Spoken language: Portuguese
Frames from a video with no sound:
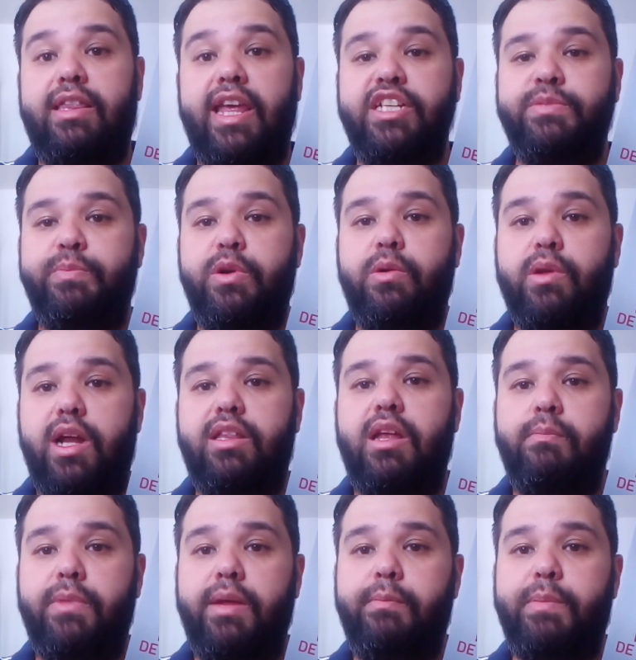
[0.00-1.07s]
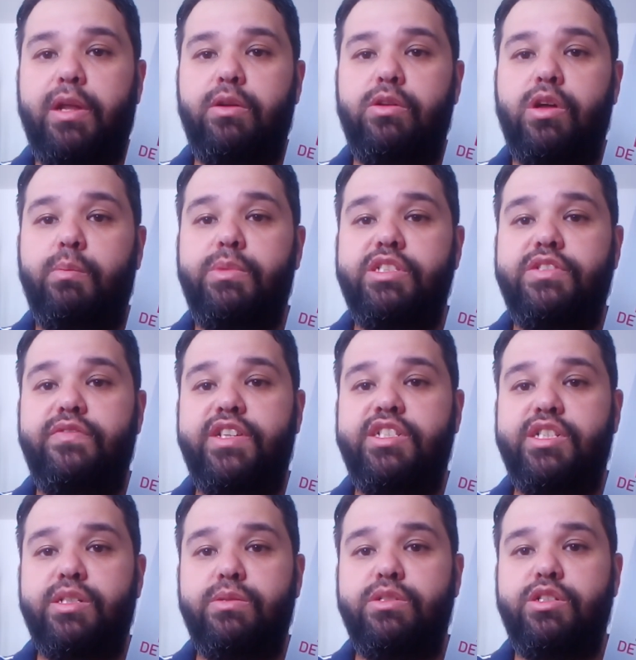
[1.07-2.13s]
tente procurar também pelo nome de
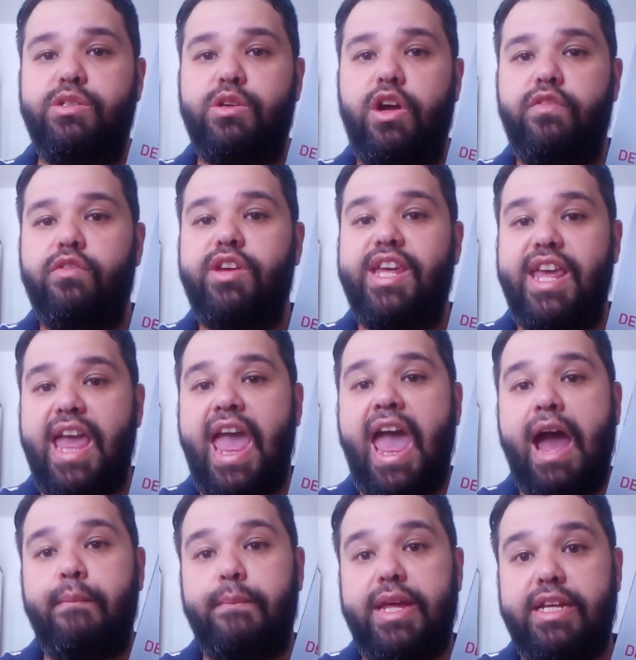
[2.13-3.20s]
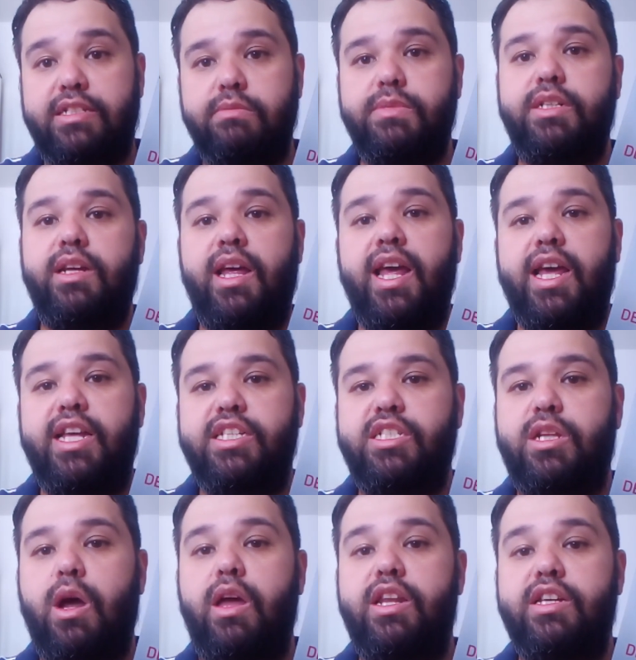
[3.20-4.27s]
Vestido de Noivo, que é a mesma
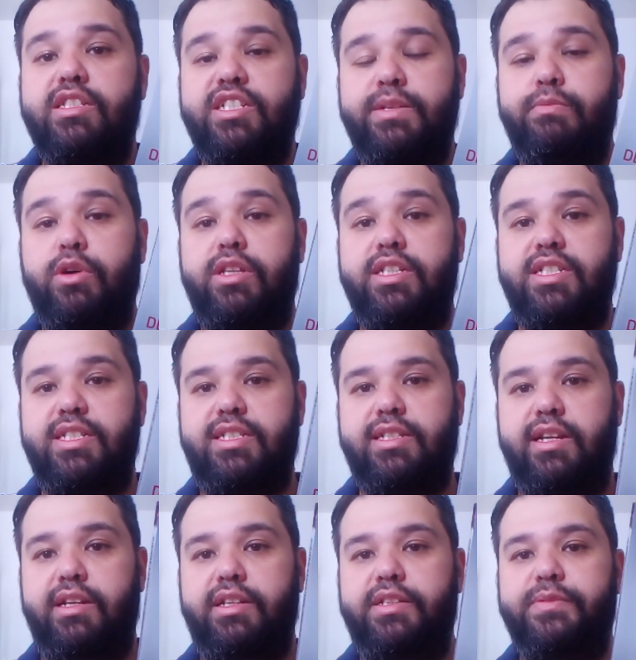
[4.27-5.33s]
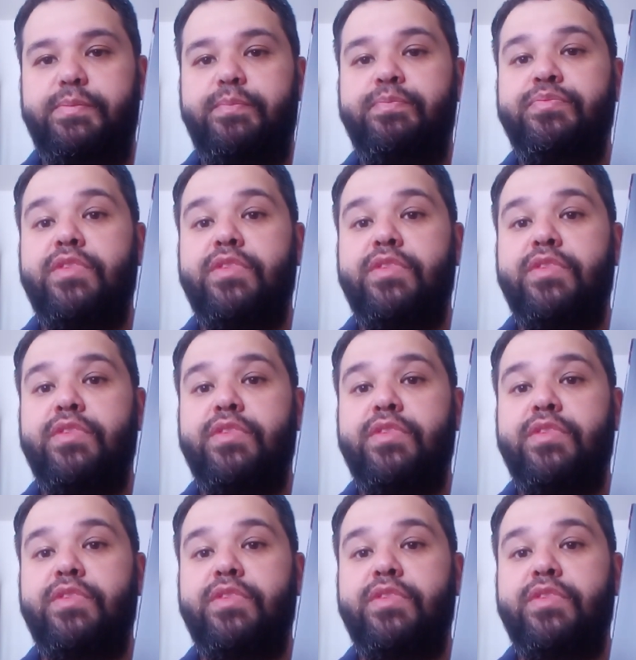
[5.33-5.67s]
história de Bodas de Sangue.